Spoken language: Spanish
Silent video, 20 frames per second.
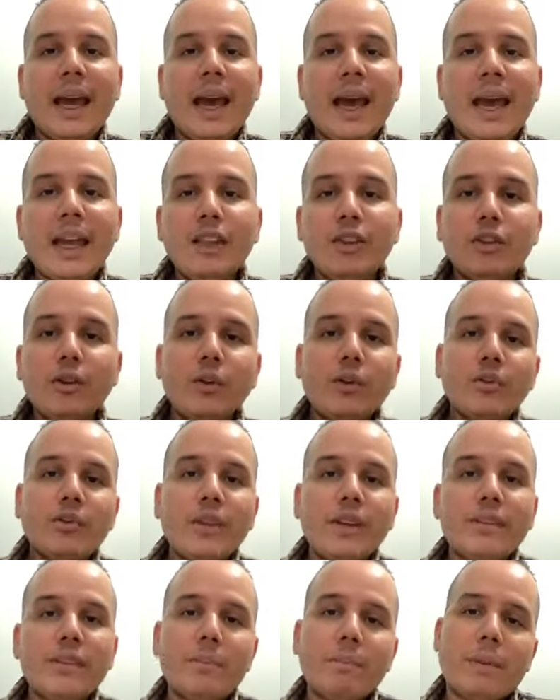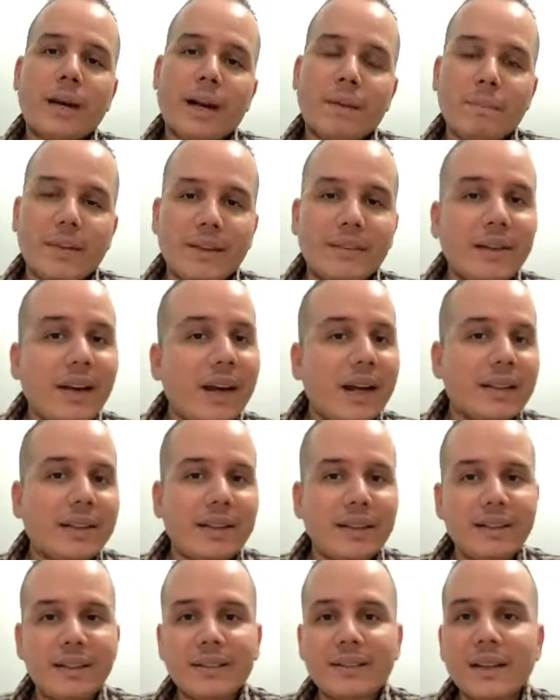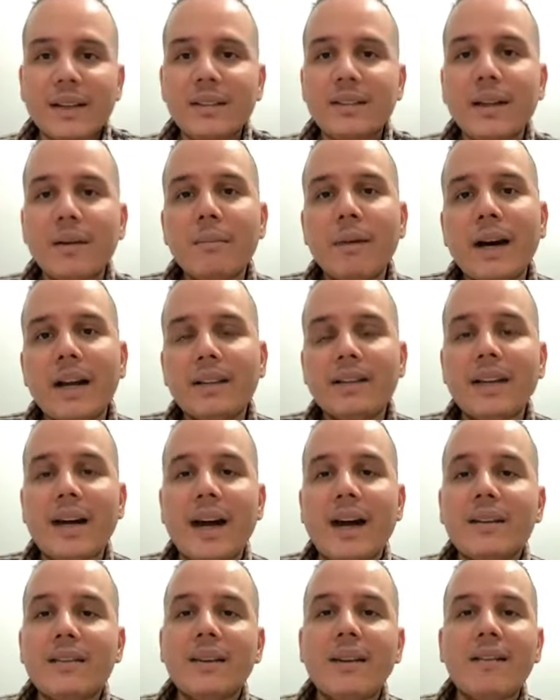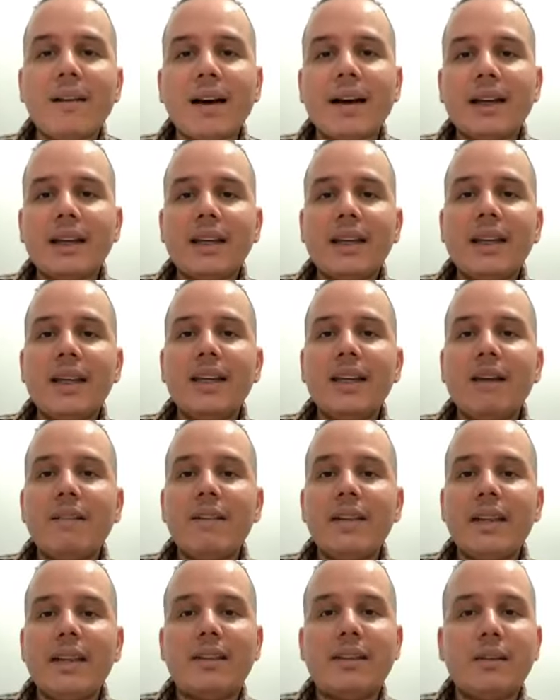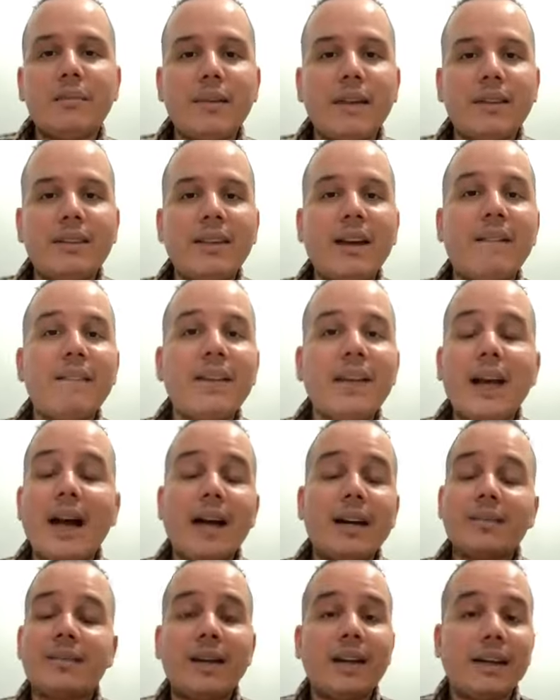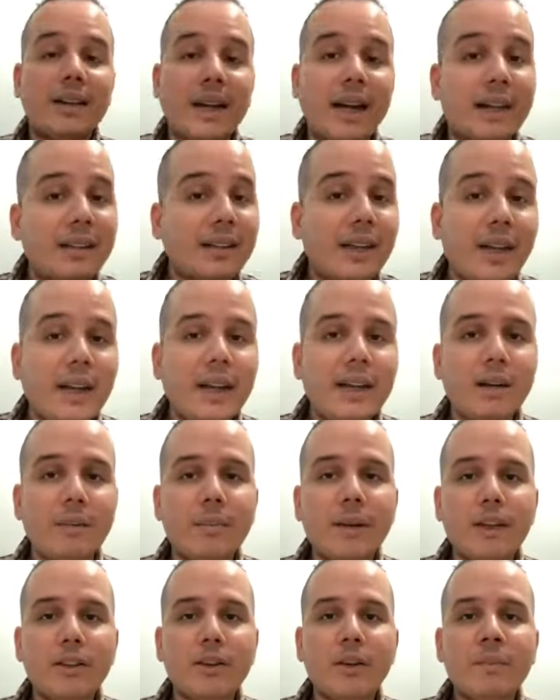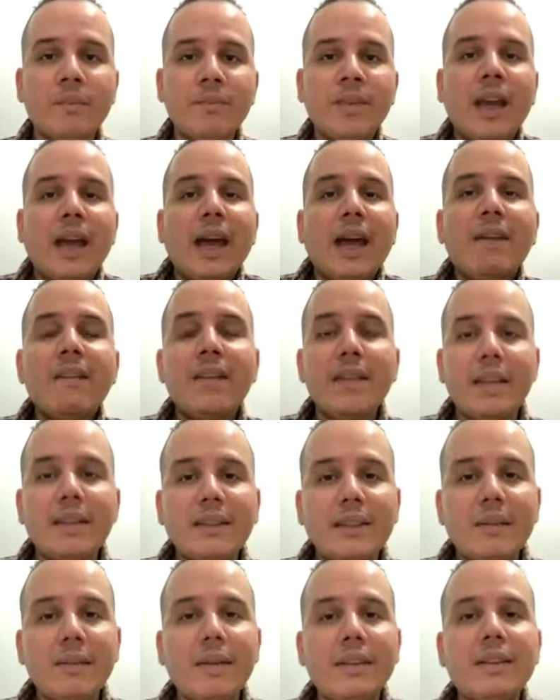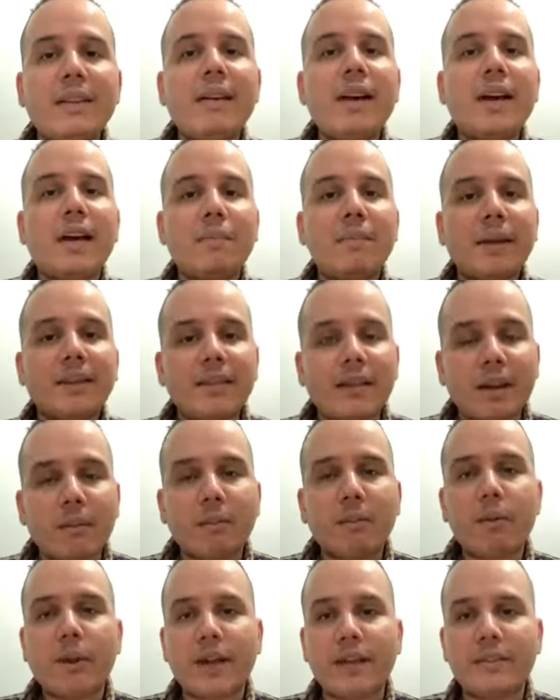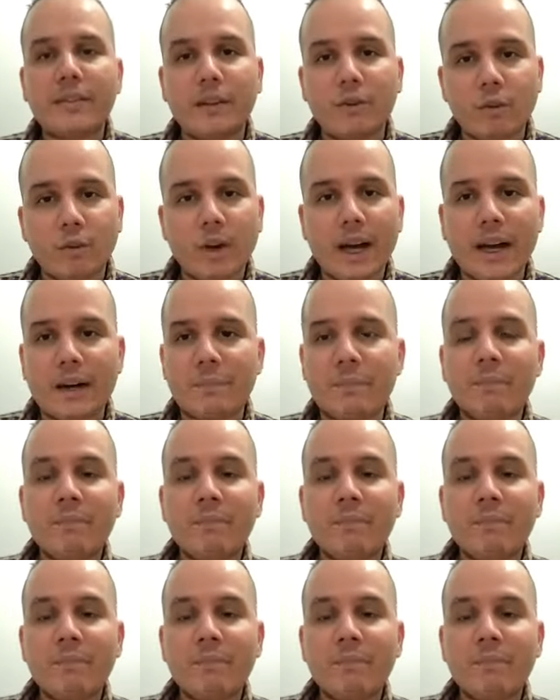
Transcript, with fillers: Entonces, para pasar desde Santa Marta hacia Barranquilla, evidentemente, hacia Cartagena, perdón, evidentemente había que pasar por este lugar.